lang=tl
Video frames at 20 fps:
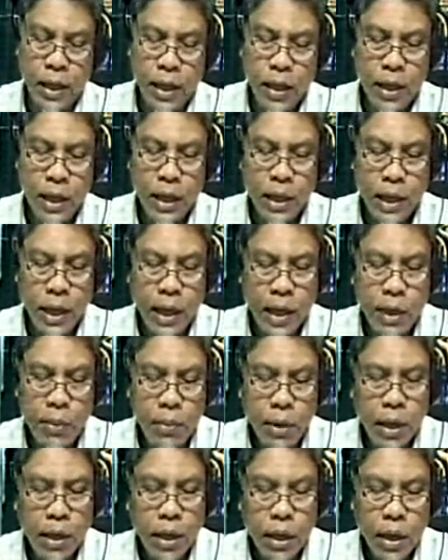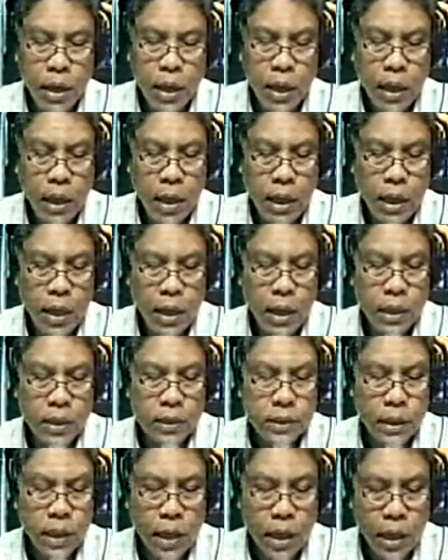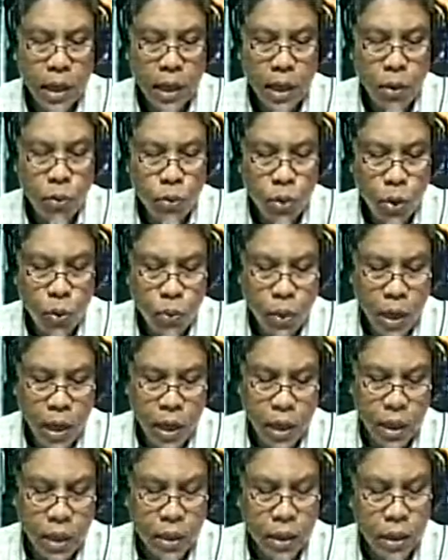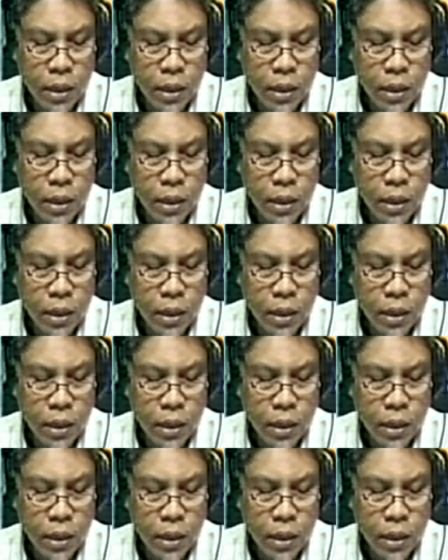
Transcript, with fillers: Okay. Kaya naman, uh, sa kauna-unahang